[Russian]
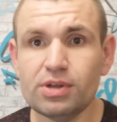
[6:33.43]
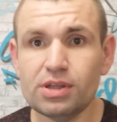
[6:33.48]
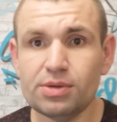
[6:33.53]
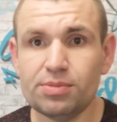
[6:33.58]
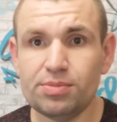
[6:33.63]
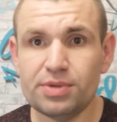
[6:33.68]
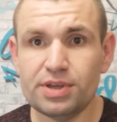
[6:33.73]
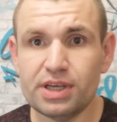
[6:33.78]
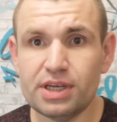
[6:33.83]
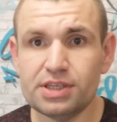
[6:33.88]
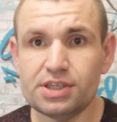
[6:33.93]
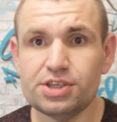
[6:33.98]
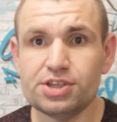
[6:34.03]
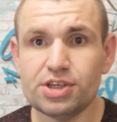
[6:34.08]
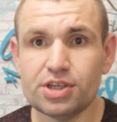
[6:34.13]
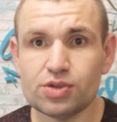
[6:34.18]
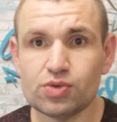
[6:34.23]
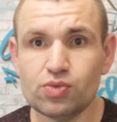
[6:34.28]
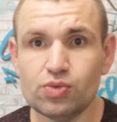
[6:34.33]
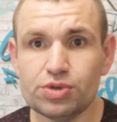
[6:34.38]
и меня
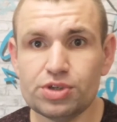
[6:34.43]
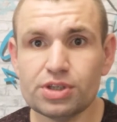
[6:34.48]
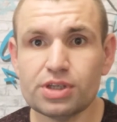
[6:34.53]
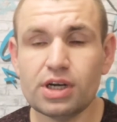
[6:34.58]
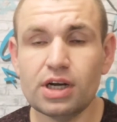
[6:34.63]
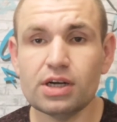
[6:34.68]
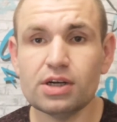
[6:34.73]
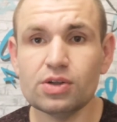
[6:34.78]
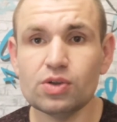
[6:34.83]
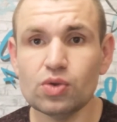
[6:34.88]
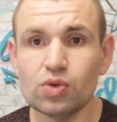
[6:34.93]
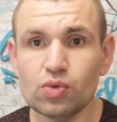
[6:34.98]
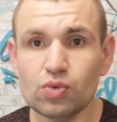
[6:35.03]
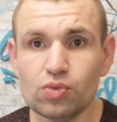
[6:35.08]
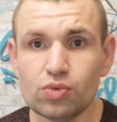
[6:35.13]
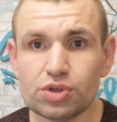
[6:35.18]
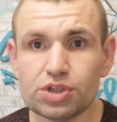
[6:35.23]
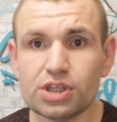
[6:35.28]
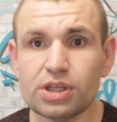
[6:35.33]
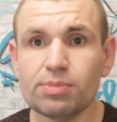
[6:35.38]
сейчас учат, как
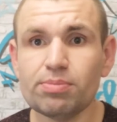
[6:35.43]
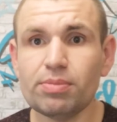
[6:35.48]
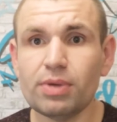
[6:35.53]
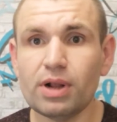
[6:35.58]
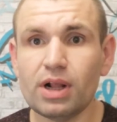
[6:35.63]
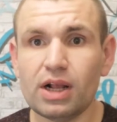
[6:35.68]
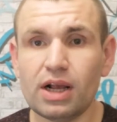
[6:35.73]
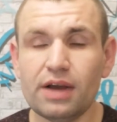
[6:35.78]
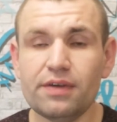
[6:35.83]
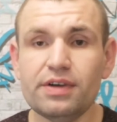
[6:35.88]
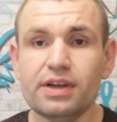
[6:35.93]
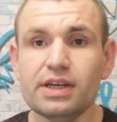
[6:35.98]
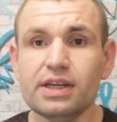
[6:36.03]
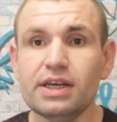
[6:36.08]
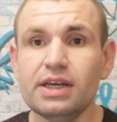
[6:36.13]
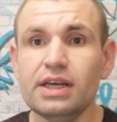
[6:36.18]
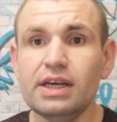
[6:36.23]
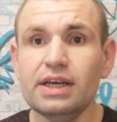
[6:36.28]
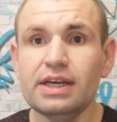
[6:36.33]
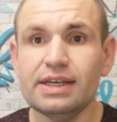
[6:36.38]
нужно правильно
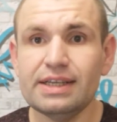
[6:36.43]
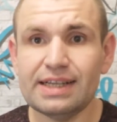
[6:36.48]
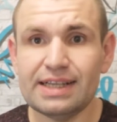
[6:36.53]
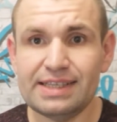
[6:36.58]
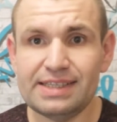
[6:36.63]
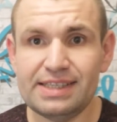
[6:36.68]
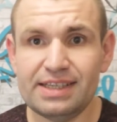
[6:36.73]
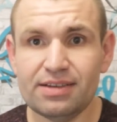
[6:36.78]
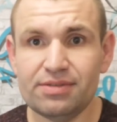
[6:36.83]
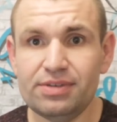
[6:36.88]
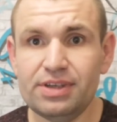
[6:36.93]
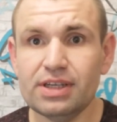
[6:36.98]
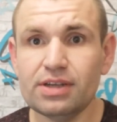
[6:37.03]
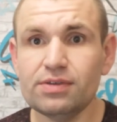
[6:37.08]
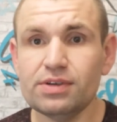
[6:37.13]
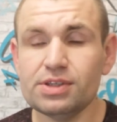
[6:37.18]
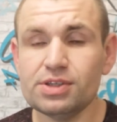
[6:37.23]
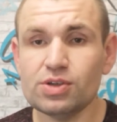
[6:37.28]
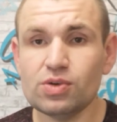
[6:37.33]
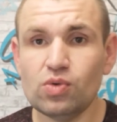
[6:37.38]

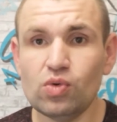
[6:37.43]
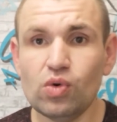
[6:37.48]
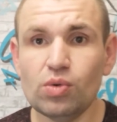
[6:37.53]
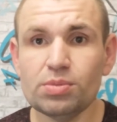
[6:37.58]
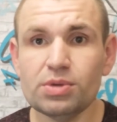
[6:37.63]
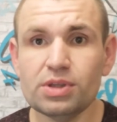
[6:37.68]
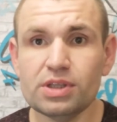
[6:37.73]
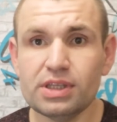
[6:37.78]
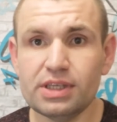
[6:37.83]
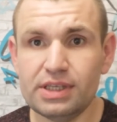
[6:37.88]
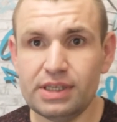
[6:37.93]
резервировать комнаты,